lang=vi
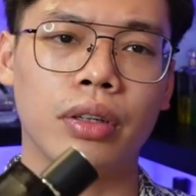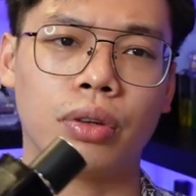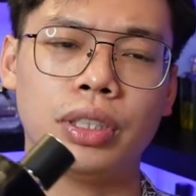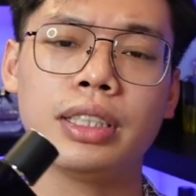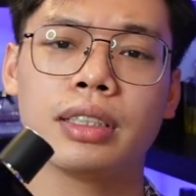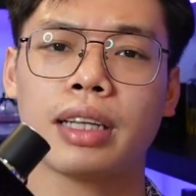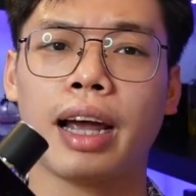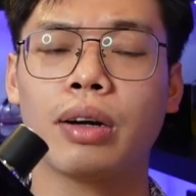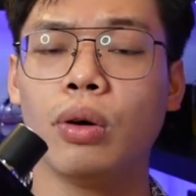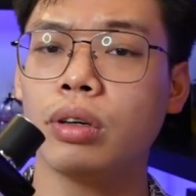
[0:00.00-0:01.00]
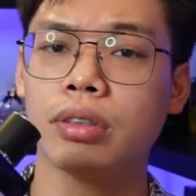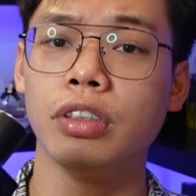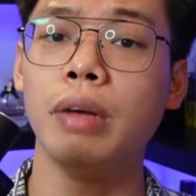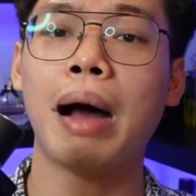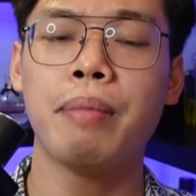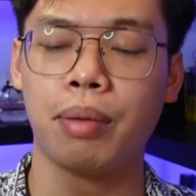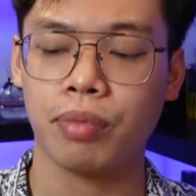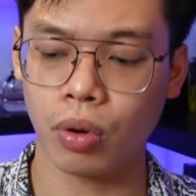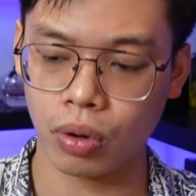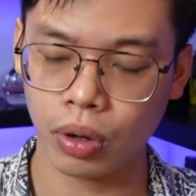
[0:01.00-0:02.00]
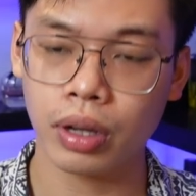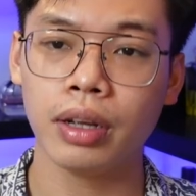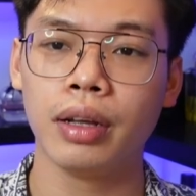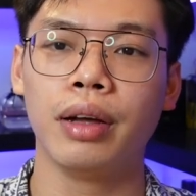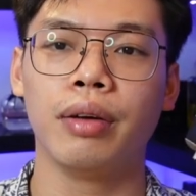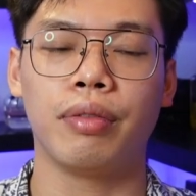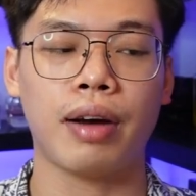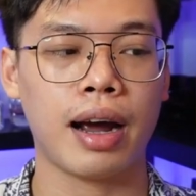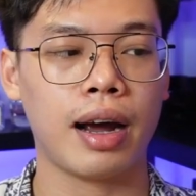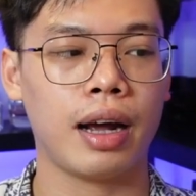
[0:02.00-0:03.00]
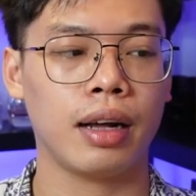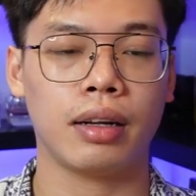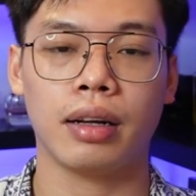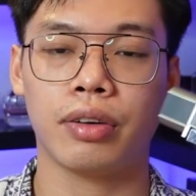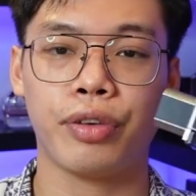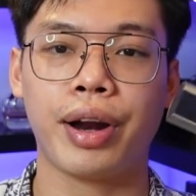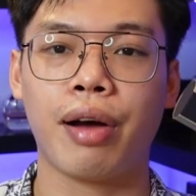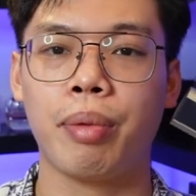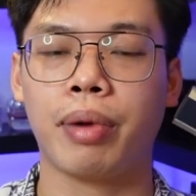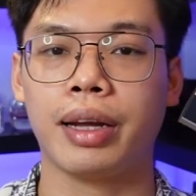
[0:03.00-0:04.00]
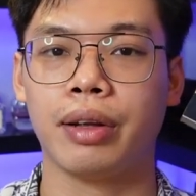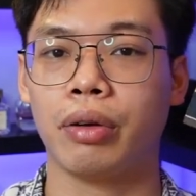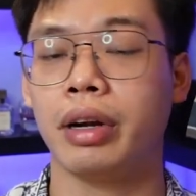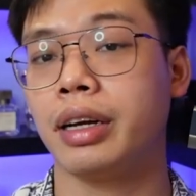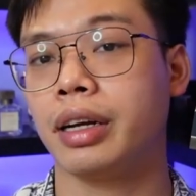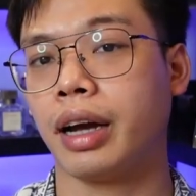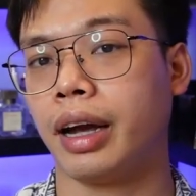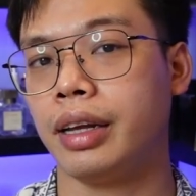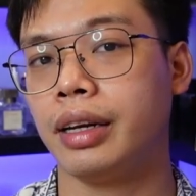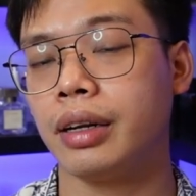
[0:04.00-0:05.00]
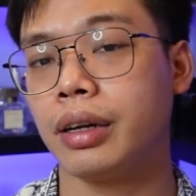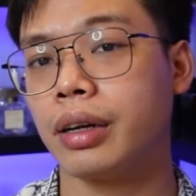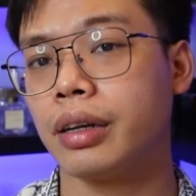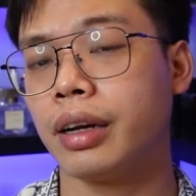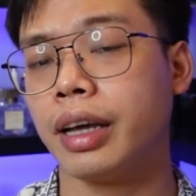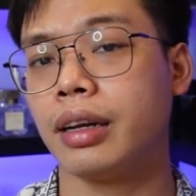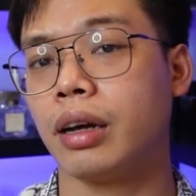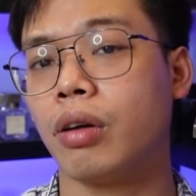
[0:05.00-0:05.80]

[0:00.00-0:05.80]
nó chỉ xài tốt dưới 35 độ thôi và vai của em này thì nó lên cái nét là